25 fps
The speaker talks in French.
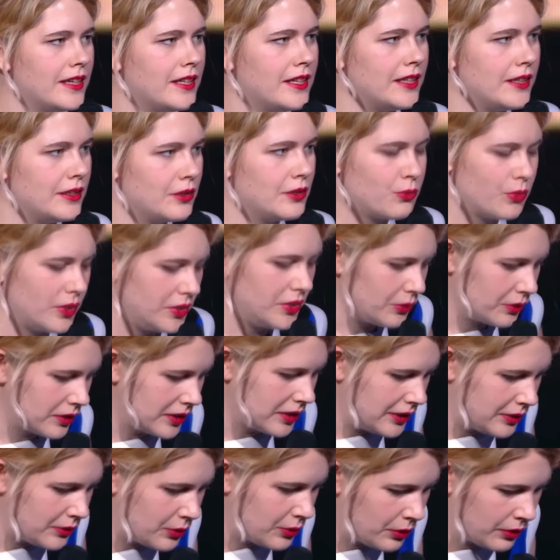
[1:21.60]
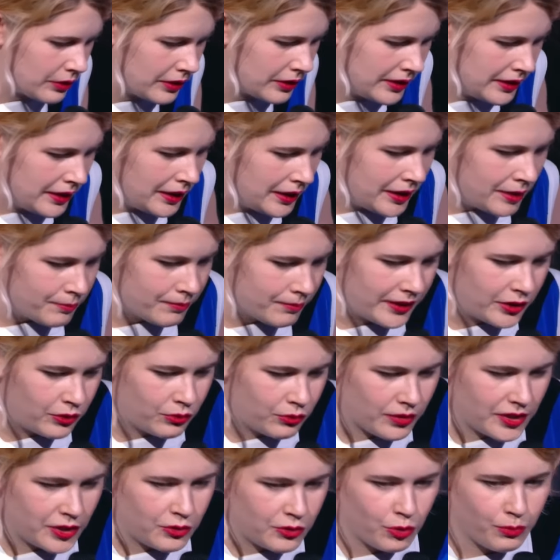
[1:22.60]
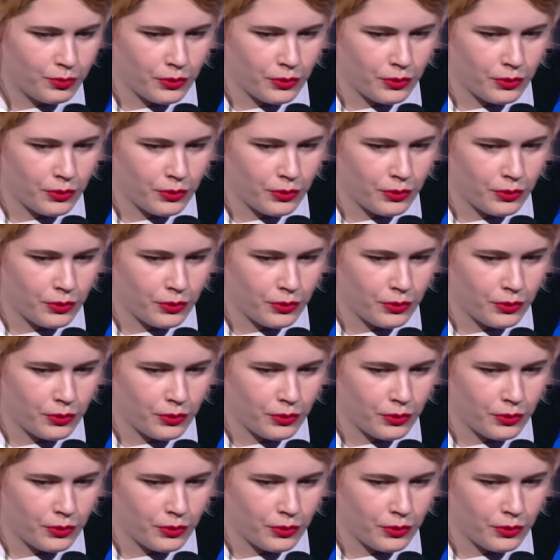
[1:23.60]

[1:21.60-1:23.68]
a les soignants qui se battent tous les jours